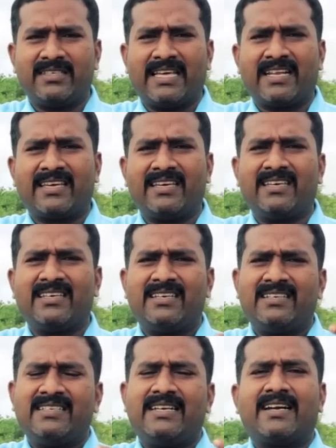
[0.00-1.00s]
இறகி
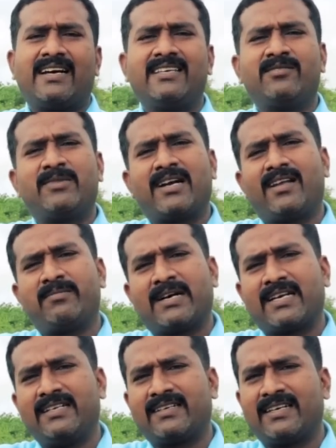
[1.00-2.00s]
என்னடா இது மாதிரிலாம்
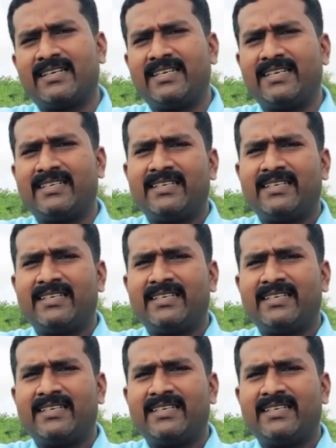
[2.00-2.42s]
மக்கள் இருக்காங்களே